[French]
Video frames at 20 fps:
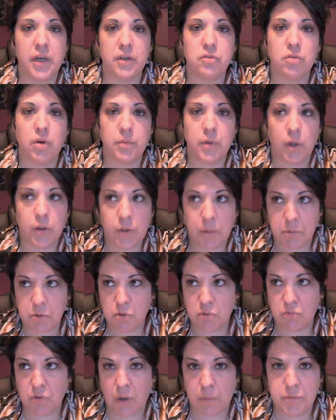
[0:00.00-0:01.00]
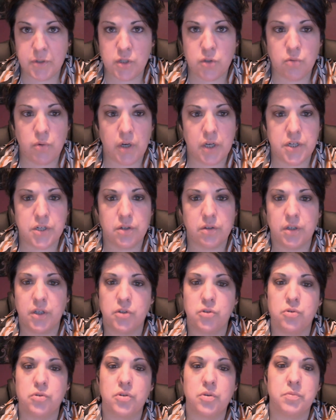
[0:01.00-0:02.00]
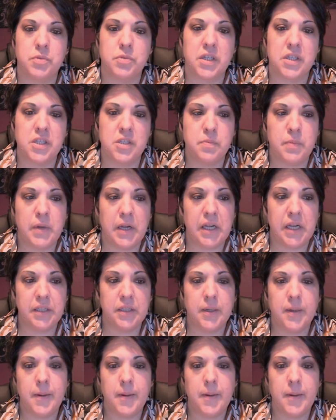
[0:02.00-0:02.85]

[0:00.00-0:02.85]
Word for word: Toi, on a l'impression un petit nuage, quelque chose comme ça qui se balade.